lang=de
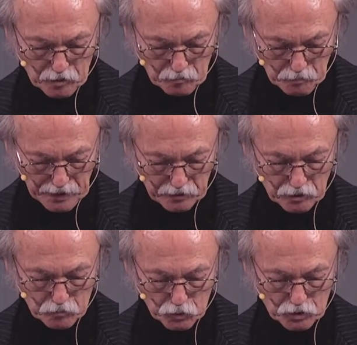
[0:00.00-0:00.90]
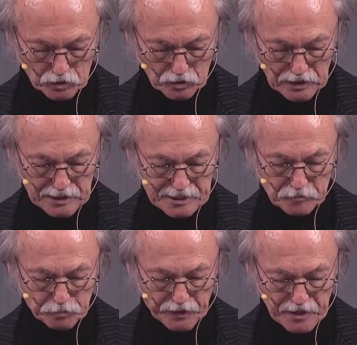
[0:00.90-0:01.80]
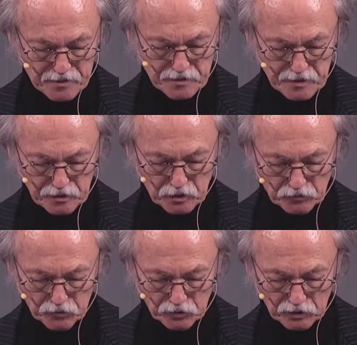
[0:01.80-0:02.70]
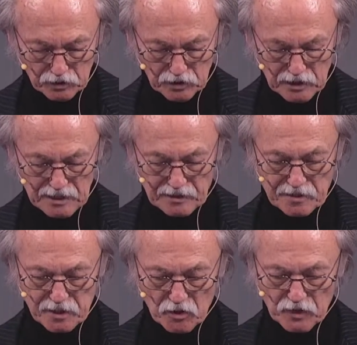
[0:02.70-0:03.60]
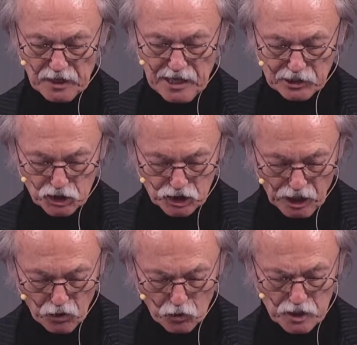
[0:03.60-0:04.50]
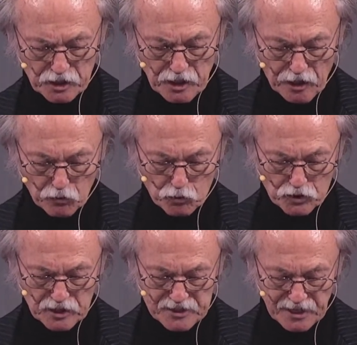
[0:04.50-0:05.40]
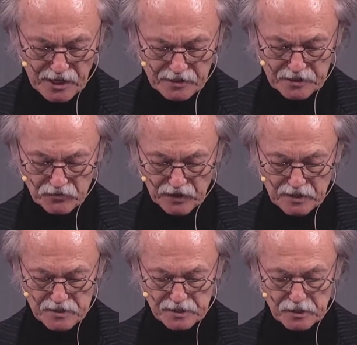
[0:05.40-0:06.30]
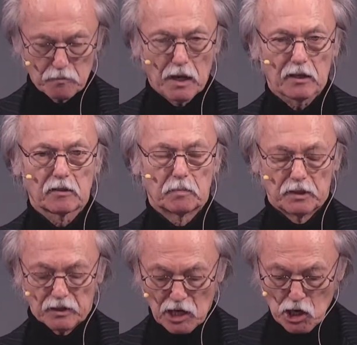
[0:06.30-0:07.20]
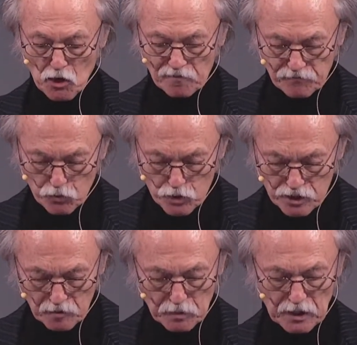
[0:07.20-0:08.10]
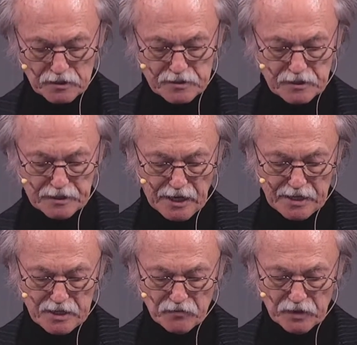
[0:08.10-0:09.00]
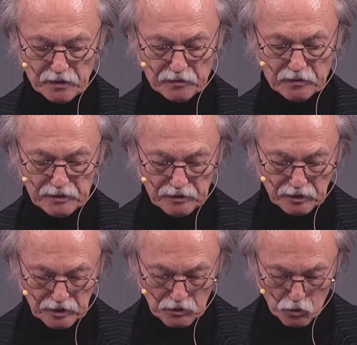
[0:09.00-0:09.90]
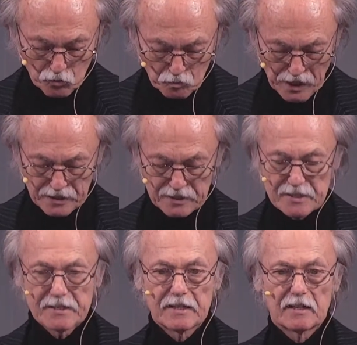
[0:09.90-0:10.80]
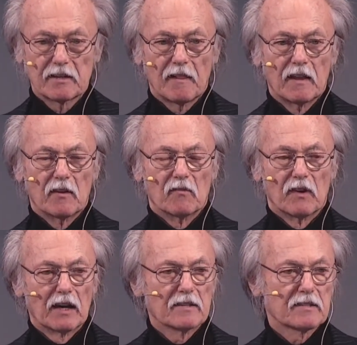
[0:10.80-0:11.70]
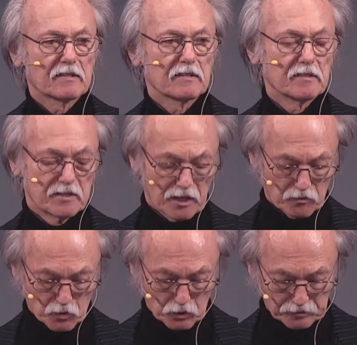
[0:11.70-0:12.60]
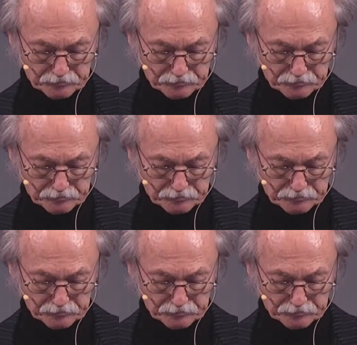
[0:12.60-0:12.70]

meiner Mutter. Ich preise dich dafür, dass ich auf eine erstaunliche, ausgezeichnete Weise gemacht bin. Wunderbar sind deine Werke und meine Seele weiß es sehr wohl.